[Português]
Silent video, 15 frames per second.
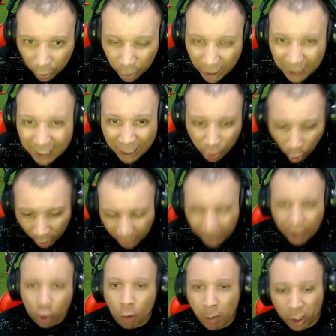tá, quem tá jogando tá
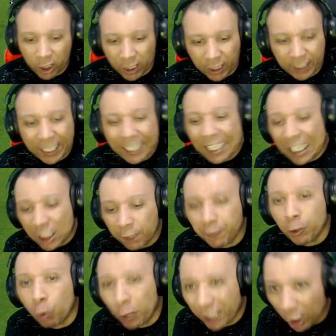incomodando. Quem
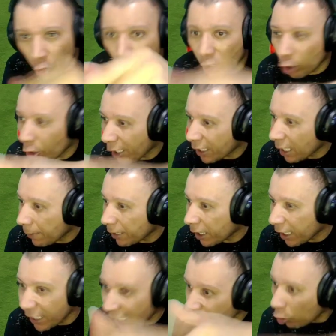classificou e tá jogando honestamente
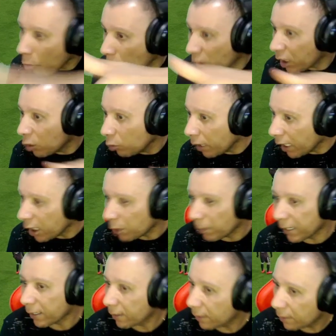aqui tá incomodando eles,
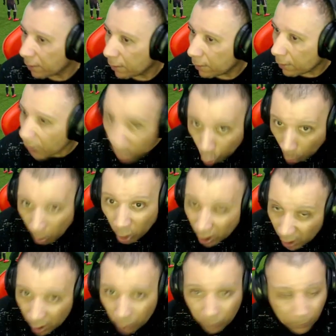mano. Tá incomodando. Mas
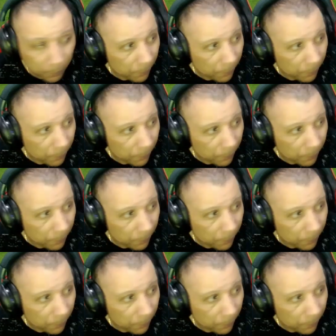aí foi onde